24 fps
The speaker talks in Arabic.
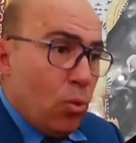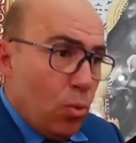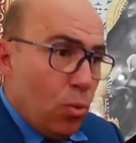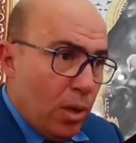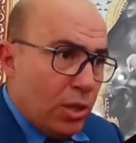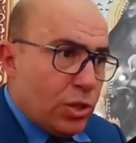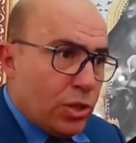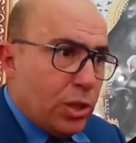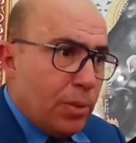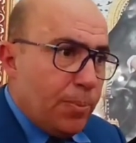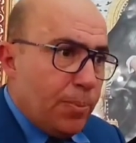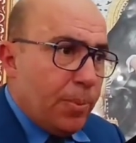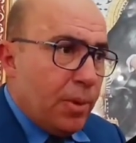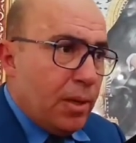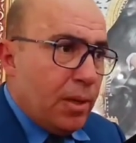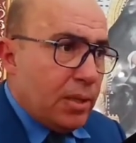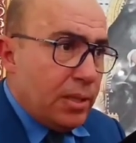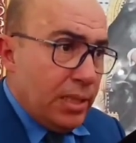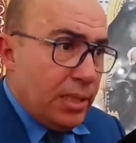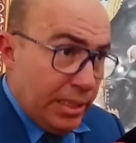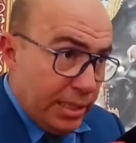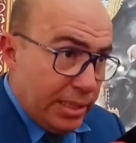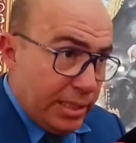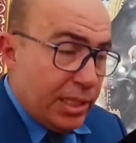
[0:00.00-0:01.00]
واجب
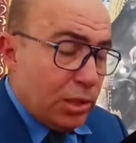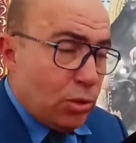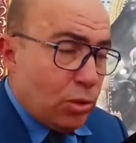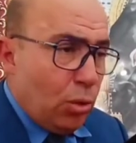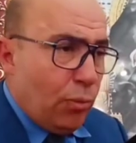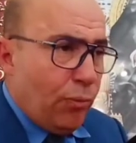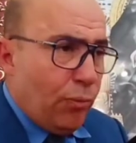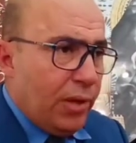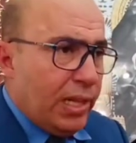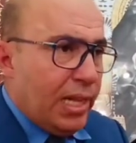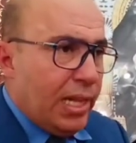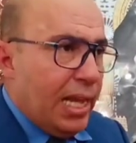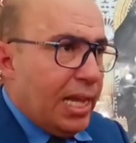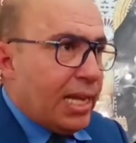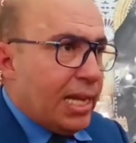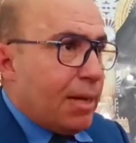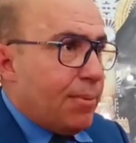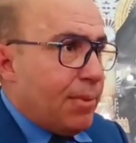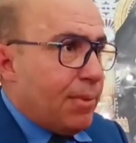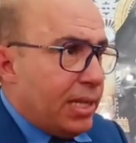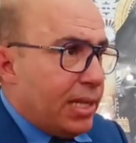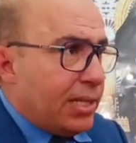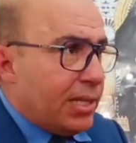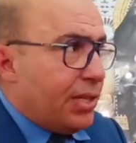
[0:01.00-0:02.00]
يعني تيدخل في هذه
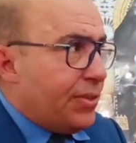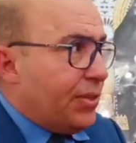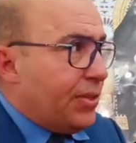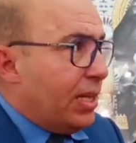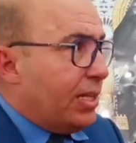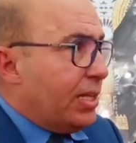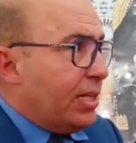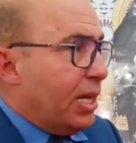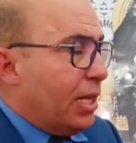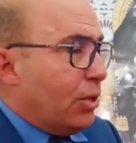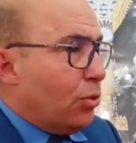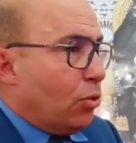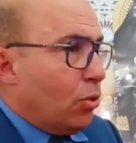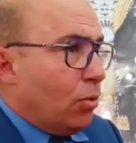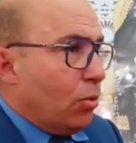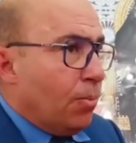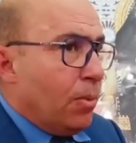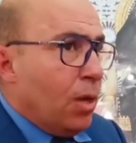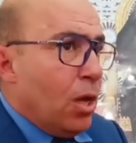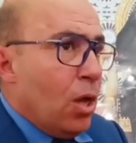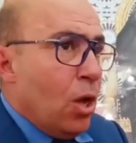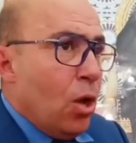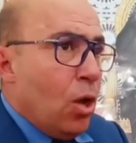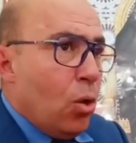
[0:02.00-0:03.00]
الحكمه اللي هضرنا عليها اليوم